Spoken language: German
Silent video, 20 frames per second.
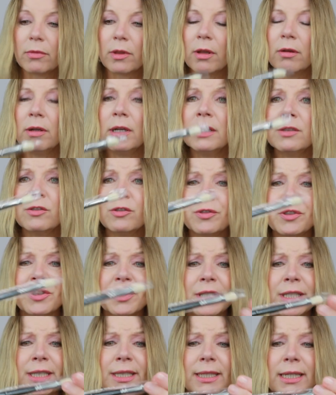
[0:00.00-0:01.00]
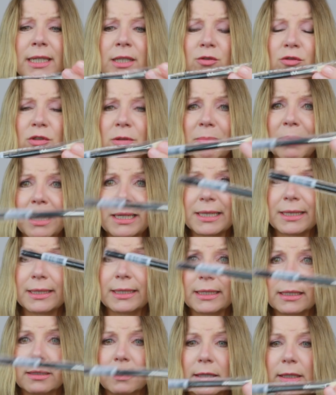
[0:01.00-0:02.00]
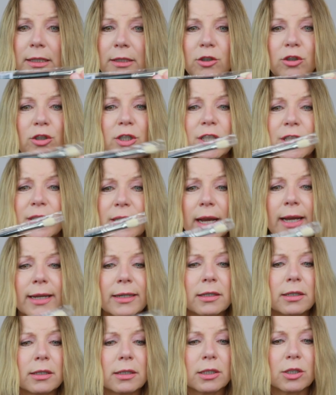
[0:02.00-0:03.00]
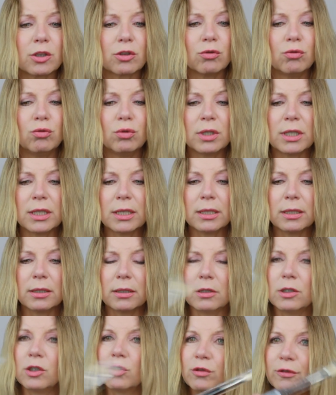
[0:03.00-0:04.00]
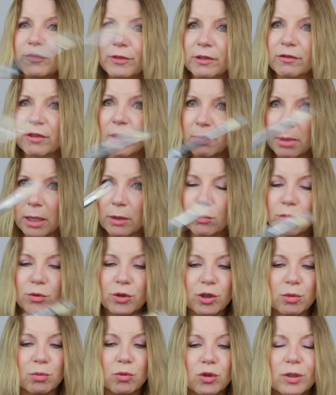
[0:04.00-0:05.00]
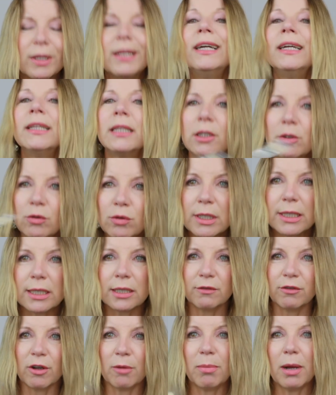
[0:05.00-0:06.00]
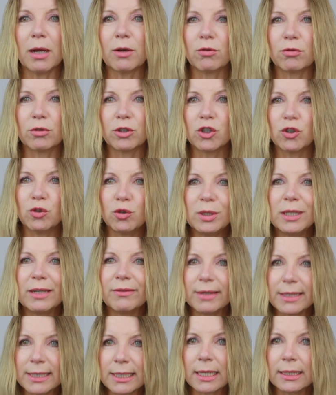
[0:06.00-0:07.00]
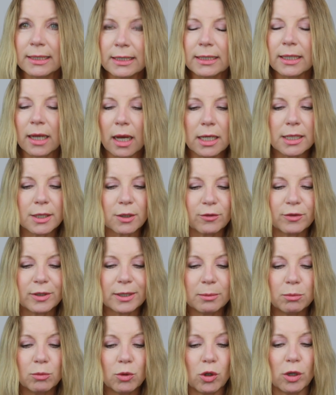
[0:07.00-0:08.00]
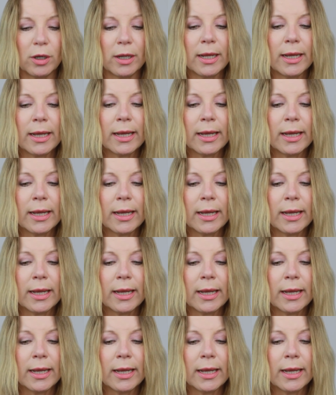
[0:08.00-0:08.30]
Und ansonsten ist er in so einem Plastikding drin. Ist ja eigentlich ganz gut, dass nicht so viel Verpackungsmüll. Natürlich sind Verpackungen schön, aber es landet ja alles auf dem Müll.